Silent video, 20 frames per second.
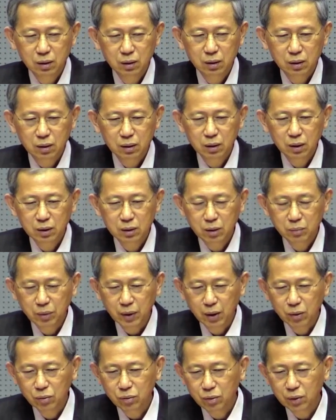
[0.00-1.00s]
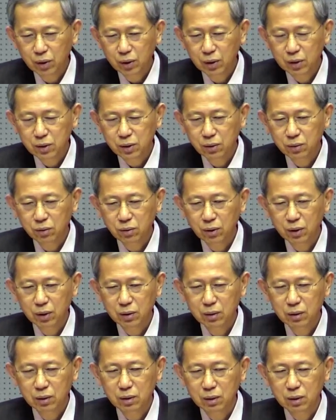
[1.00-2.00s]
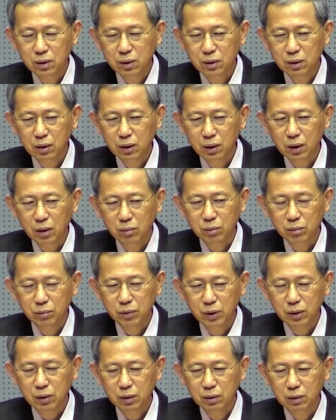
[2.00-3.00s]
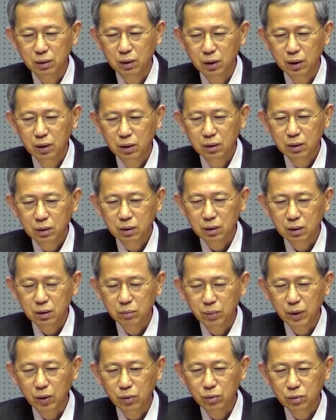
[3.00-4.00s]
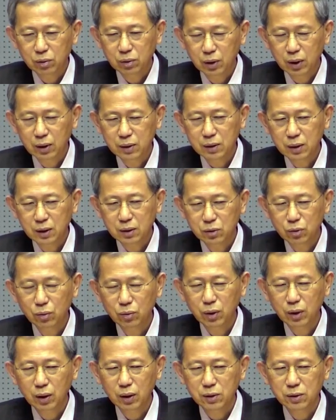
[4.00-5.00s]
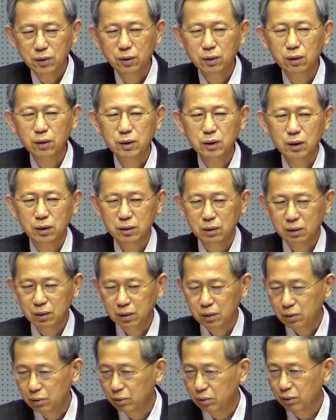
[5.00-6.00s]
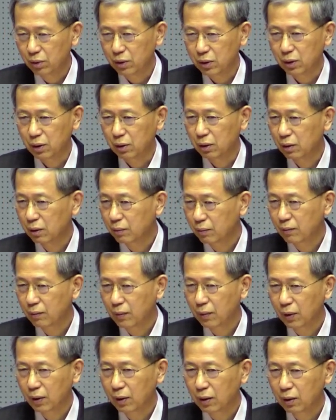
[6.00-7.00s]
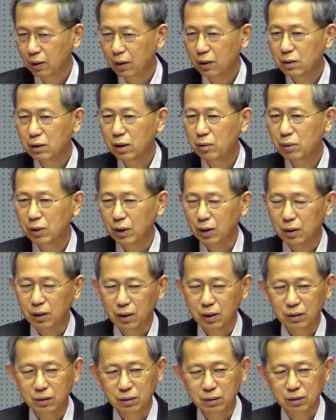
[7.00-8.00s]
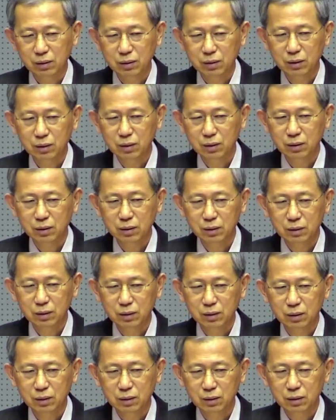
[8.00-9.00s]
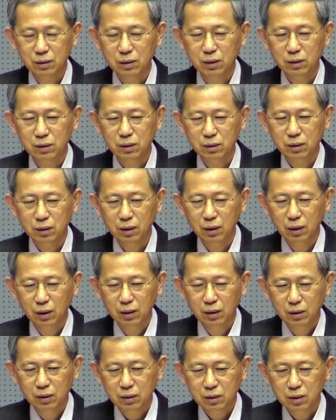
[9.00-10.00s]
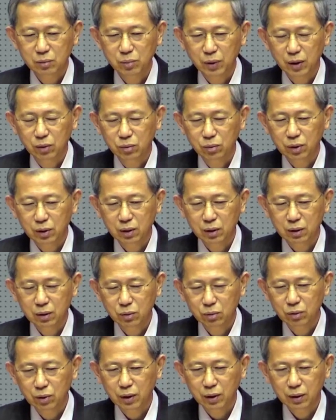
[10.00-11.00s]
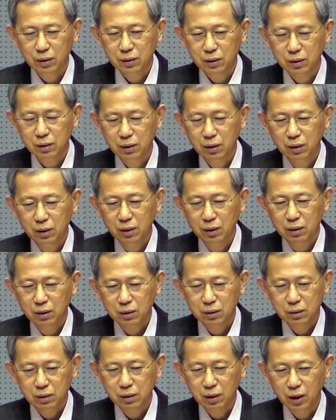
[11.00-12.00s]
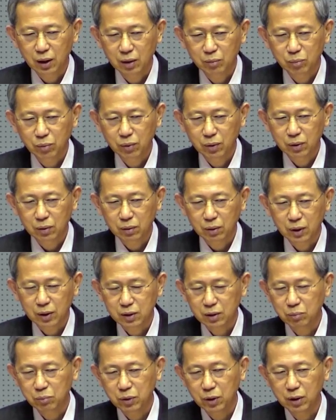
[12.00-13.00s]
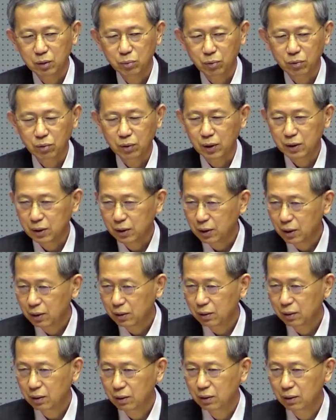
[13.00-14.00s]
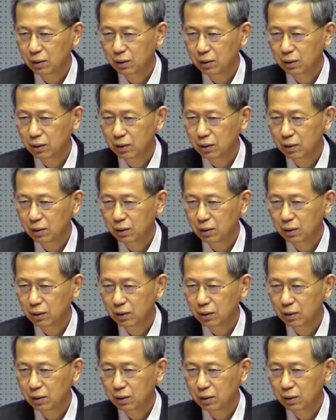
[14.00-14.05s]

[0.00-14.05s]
근데 이제 바울이 선교했던 지역에 가보면 어, 바울은 항상 손에 성경책을 들고 있어요. 그림이 달라요. 그래서 그 바울이 드로아에서 그 네아폴리로 가서 빌리포로 가잖아요.